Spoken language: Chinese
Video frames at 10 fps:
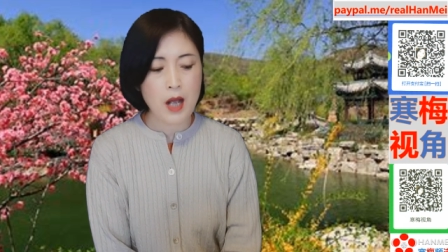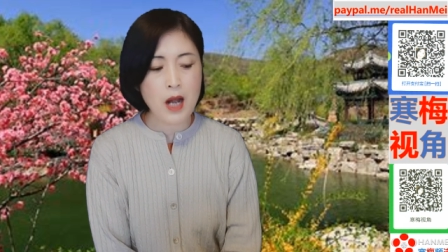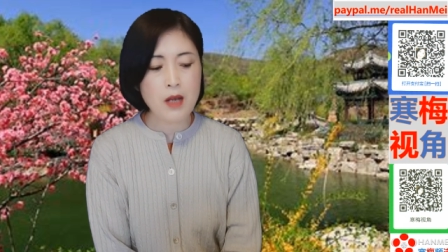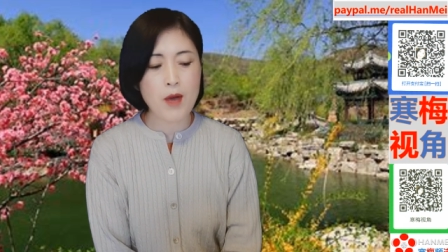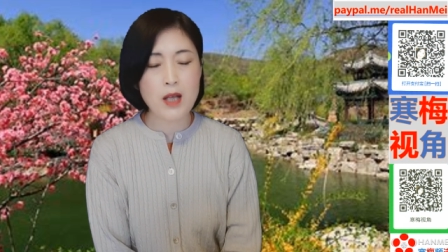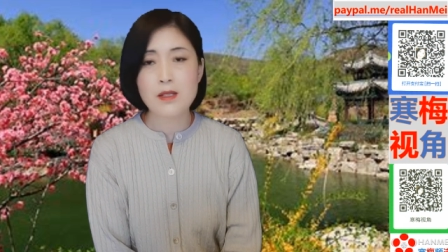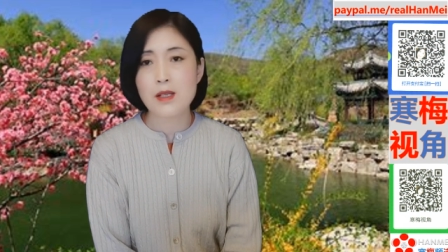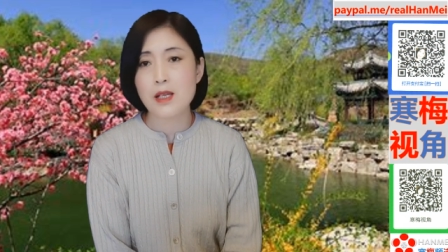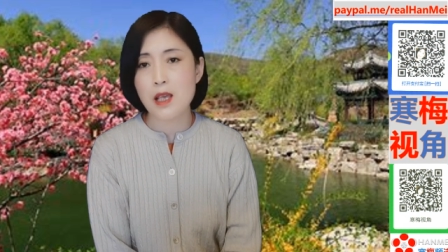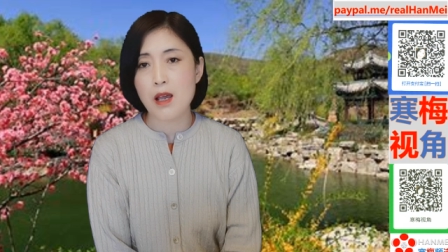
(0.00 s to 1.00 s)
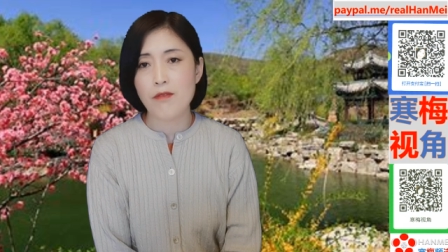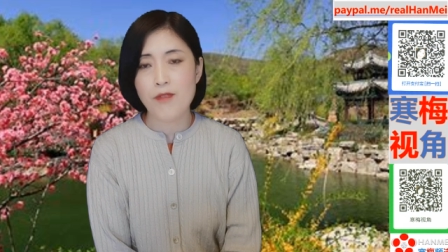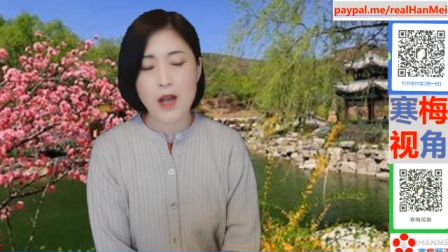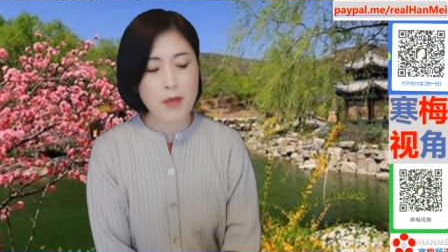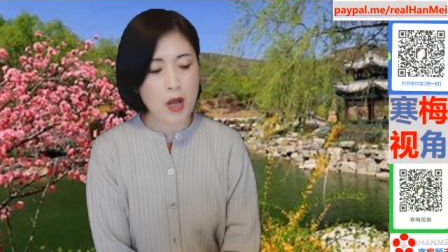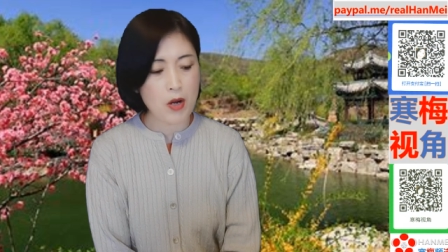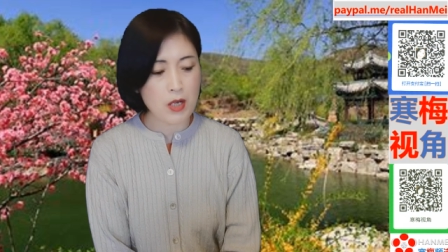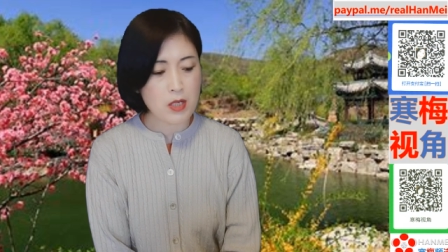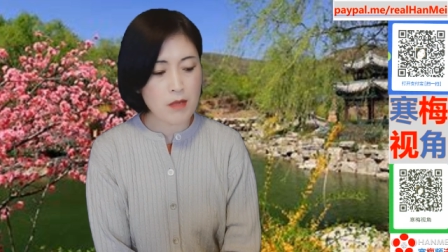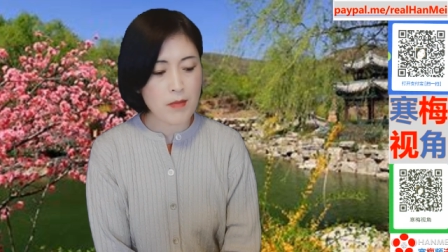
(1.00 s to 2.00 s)
哈利王子也发表
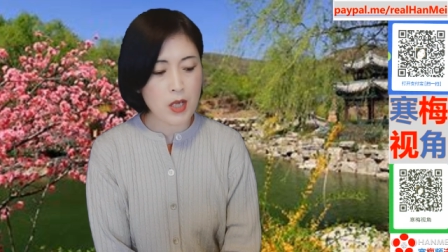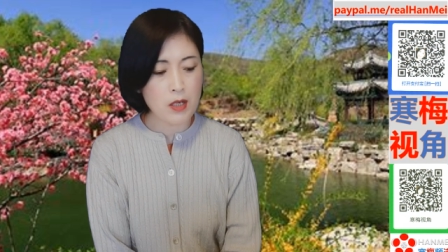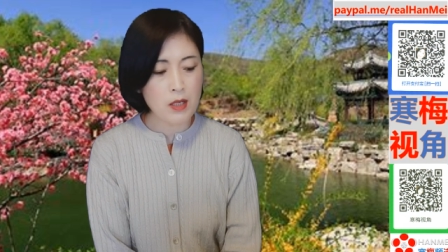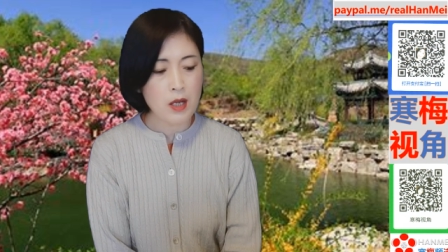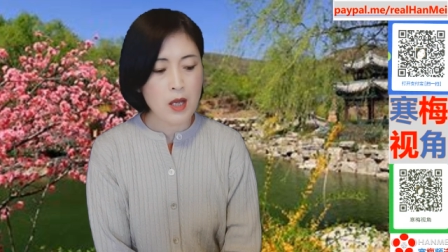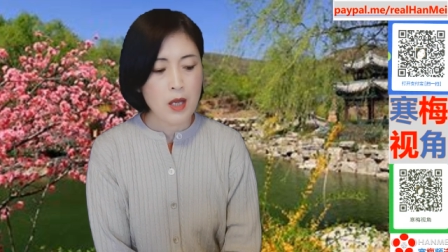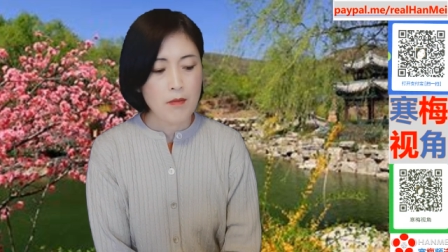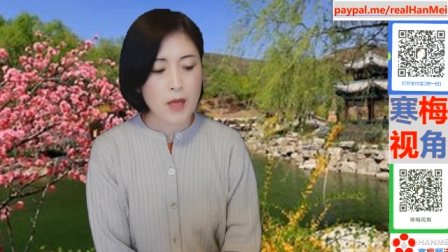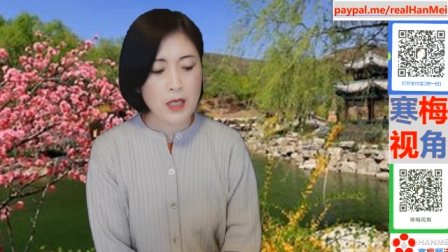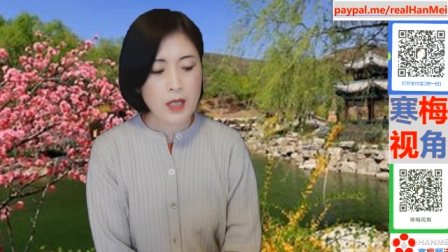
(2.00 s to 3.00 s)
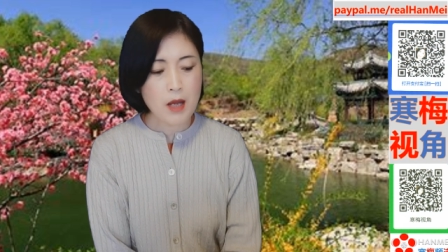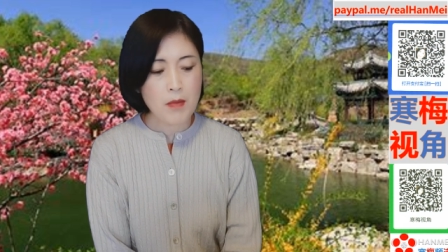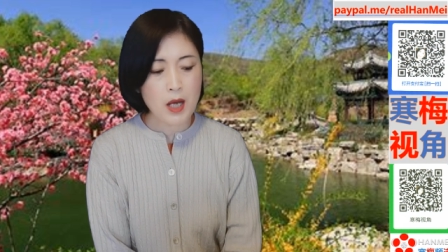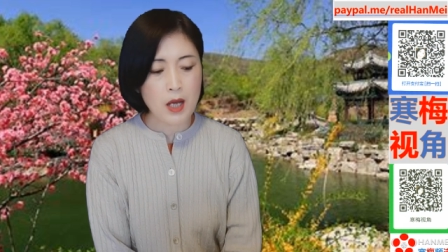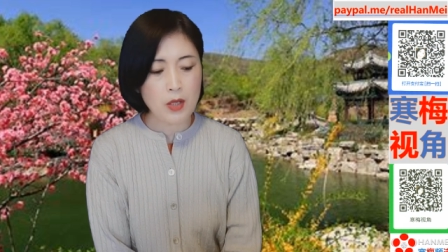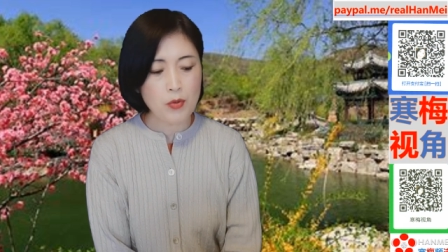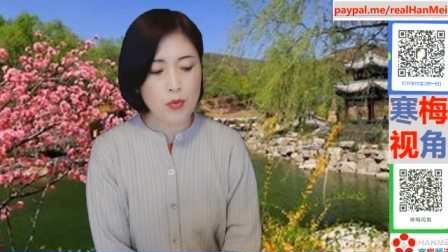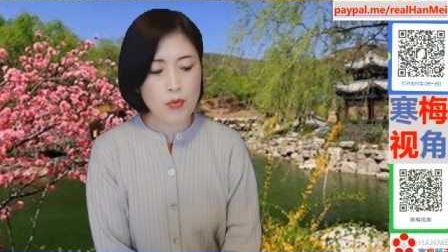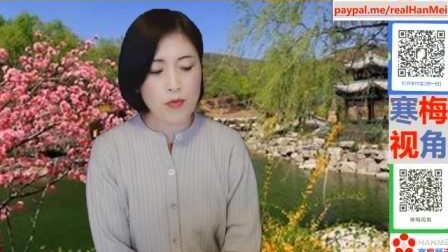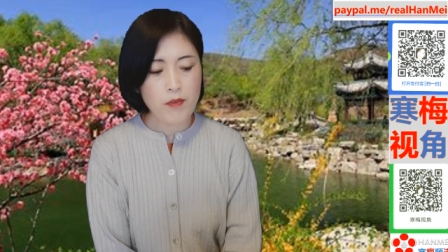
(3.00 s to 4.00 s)
了声明，没那么
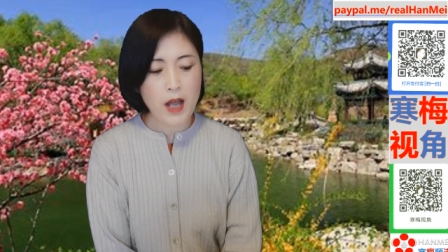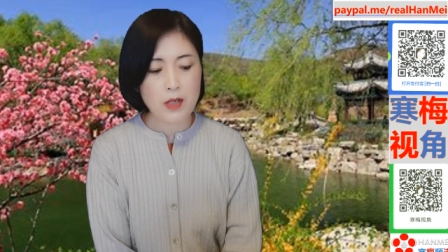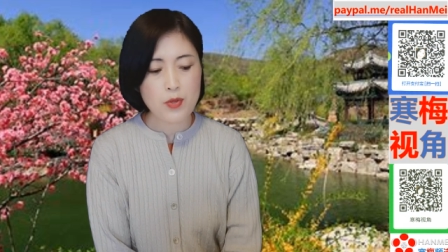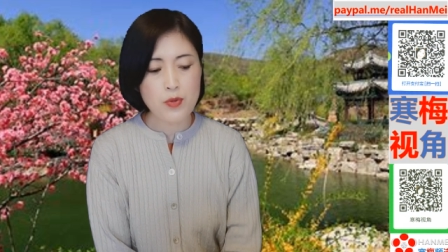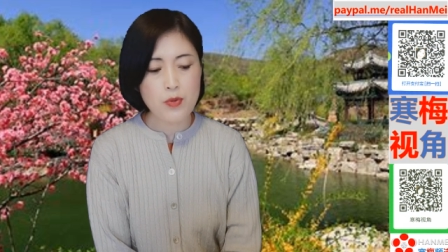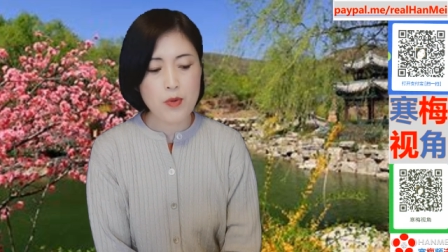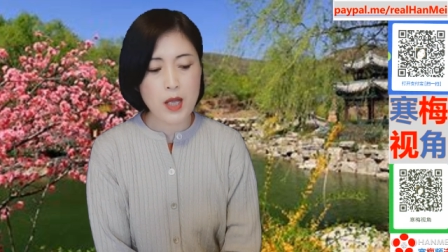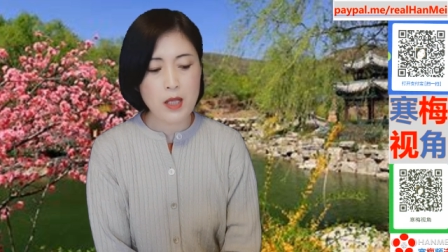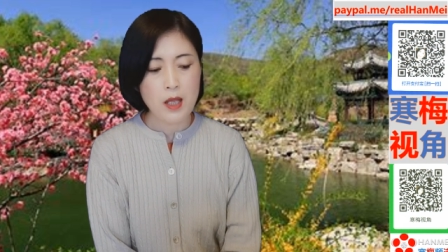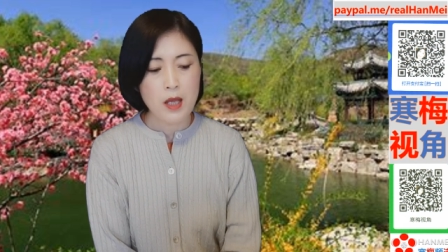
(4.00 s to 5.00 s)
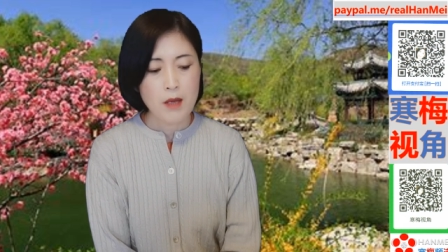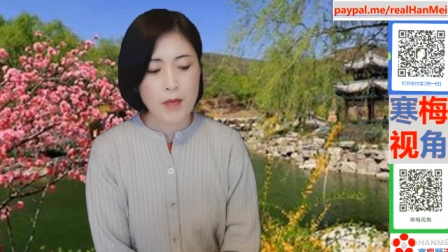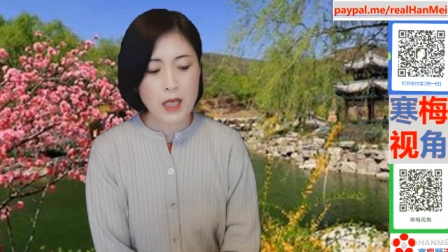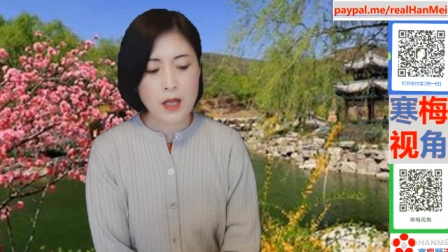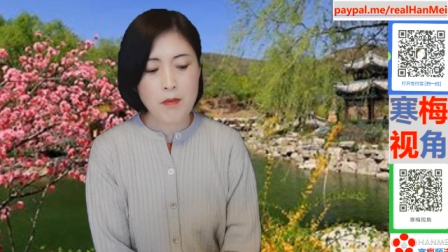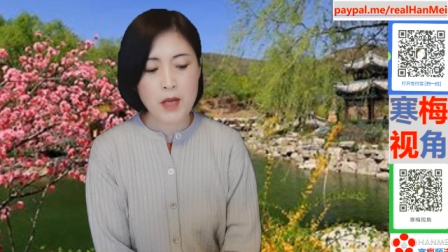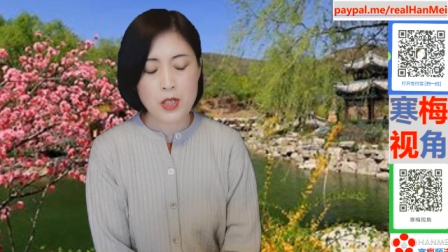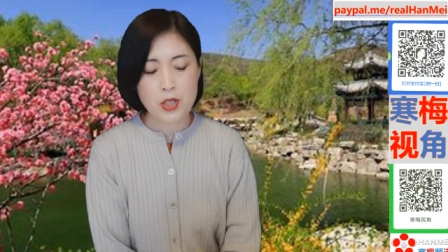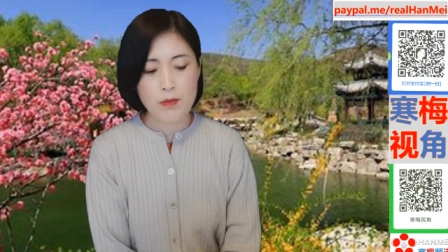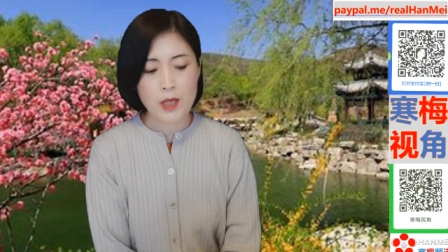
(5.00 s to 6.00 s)
怒发冲冠，没那么
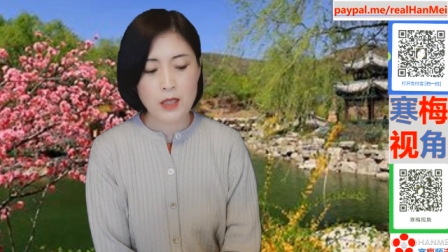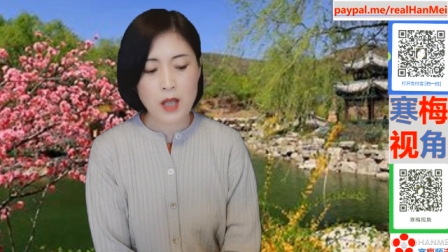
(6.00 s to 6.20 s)
指名